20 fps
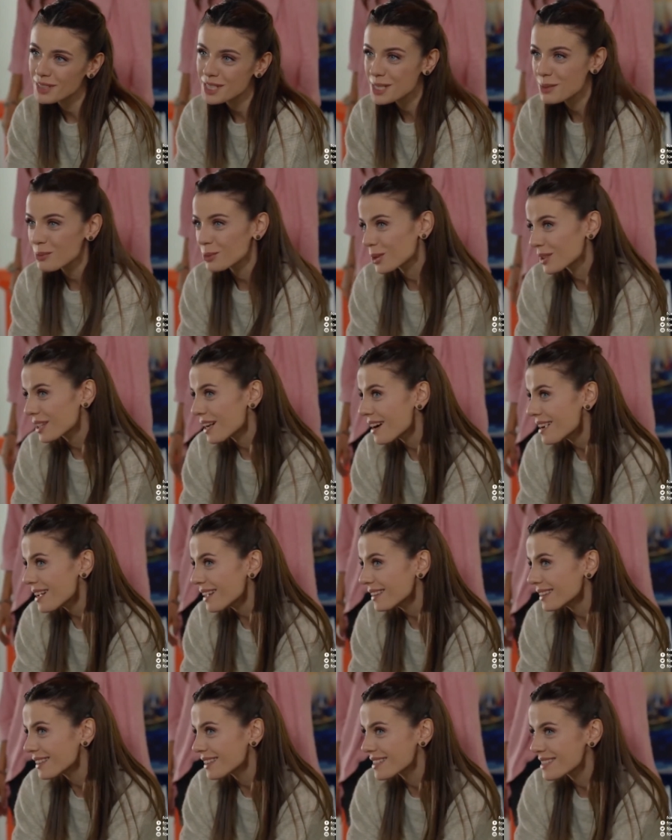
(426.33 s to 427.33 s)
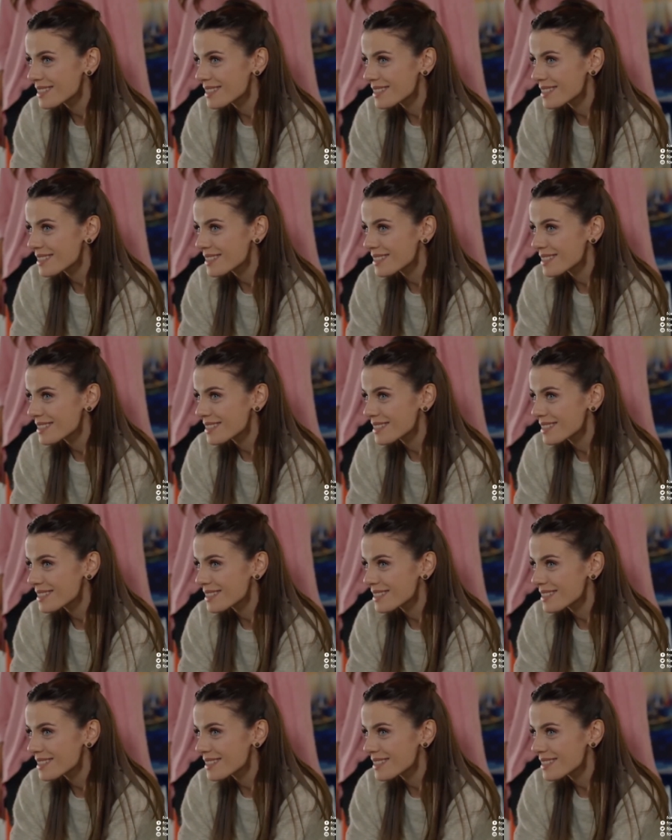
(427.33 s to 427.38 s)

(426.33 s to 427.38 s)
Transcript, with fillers: İşte buna da hayat